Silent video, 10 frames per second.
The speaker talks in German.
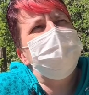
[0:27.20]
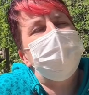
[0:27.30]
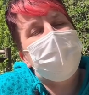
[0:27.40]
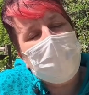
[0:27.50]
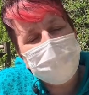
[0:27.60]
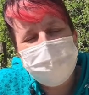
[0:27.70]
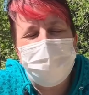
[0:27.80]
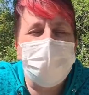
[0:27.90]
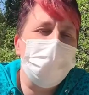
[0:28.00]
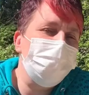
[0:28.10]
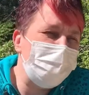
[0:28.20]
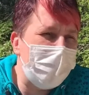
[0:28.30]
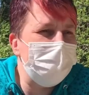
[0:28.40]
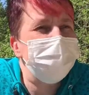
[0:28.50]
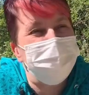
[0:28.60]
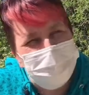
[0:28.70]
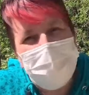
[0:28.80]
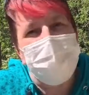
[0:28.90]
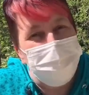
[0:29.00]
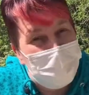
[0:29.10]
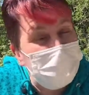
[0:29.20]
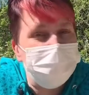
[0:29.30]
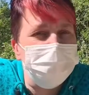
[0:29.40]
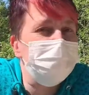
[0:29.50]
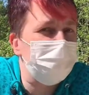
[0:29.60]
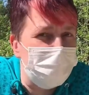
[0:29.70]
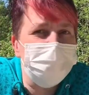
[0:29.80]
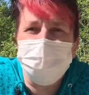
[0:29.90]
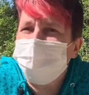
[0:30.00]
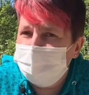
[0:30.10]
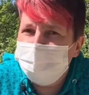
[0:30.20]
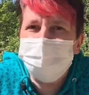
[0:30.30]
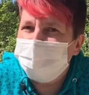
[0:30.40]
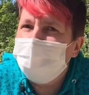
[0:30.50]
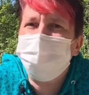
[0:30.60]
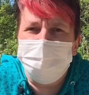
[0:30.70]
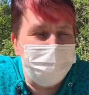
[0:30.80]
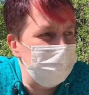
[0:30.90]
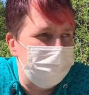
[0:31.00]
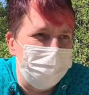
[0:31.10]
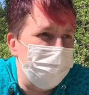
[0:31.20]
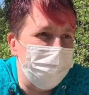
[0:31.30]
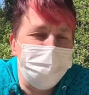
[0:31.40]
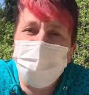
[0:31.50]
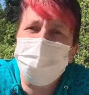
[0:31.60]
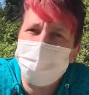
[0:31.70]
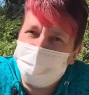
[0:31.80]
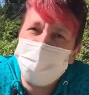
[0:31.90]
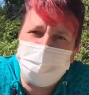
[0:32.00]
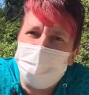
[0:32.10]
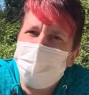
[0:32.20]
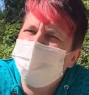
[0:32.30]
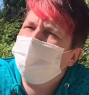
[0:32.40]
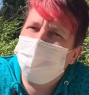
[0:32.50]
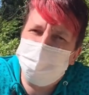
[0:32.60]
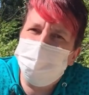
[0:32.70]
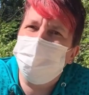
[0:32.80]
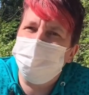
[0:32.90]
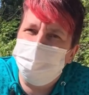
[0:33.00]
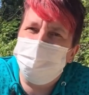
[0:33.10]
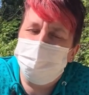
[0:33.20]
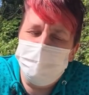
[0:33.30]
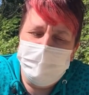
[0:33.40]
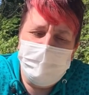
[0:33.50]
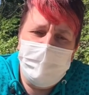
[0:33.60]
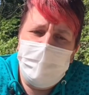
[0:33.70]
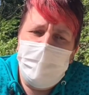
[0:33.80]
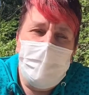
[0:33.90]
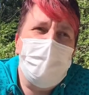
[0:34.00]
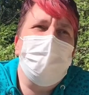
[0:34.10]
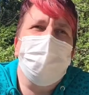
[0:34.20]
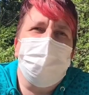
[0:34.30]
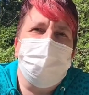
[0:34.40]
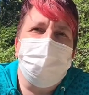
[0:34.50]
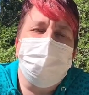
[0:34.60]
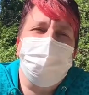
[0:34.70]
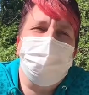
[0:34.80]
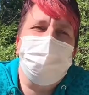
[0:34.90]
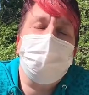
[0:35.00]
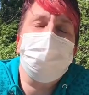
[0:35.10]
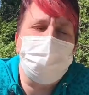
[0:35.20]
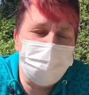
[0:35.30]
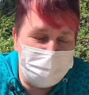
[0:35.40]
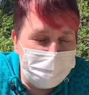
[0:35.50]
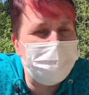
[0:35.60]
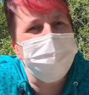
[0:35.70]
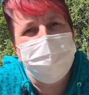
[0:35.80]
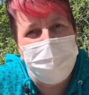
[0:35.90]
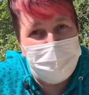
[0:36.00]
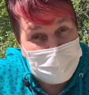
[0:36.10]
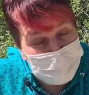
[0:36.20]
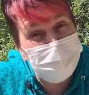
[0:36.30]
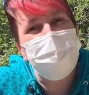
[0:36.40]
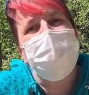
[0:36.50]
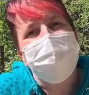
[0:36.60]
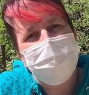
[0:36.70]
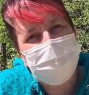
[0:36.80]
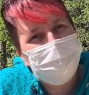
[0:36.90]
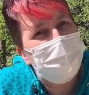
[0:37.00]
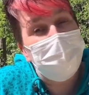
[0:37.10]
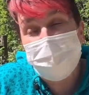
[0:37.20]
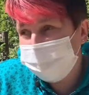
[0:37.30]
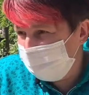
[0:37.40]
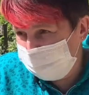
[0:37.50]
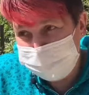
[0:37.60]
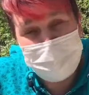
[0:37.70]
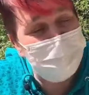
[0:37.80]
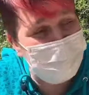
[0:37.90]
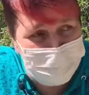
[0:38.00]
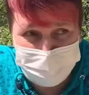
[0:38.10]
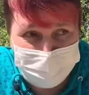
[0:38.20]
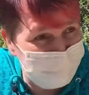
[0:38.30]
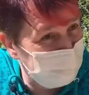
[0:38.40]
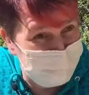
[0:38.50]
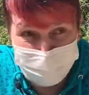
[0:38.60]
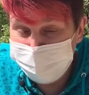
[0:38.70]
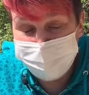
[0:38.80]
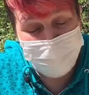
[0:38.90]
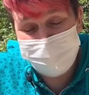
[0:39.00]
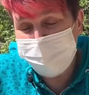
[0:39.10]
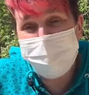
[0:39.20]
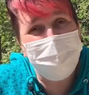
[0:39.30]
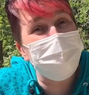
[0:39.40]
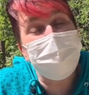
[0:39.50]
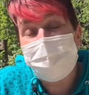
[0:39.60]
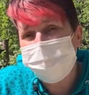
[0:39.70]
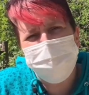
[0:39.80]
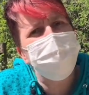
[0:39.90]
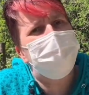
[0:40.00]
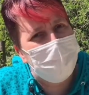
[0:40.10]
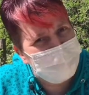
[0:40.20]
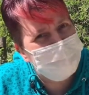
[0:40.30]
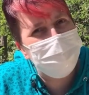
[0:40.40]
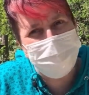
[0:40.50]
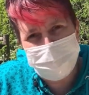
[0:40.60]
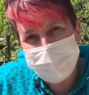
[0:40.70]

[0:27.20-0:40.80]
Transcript: Krankenpflege oder Altenpflege machen. Es war wirklich als ähm, Jugendliche schon mein Berufswunsch. Und ähm, ich habe auch mit der Krankenpflege angefangen. Das war leider nicht ganz meins.